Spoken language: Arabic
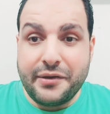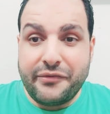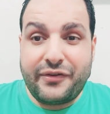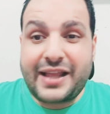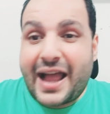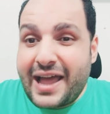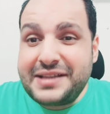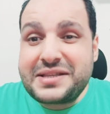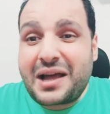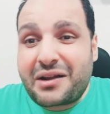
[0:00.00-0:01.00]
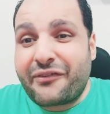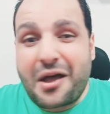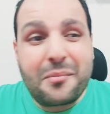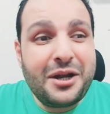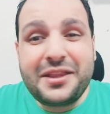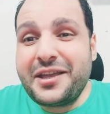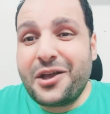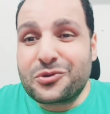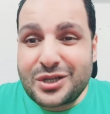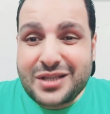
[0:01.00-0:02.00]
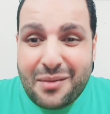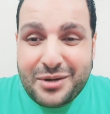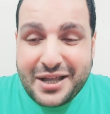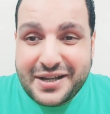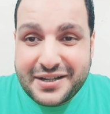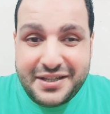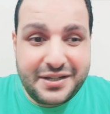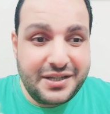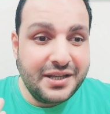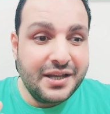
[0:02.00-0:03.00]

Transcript: فانا عايز اعرف اماره ايه يا استاذ عمرو يا درديري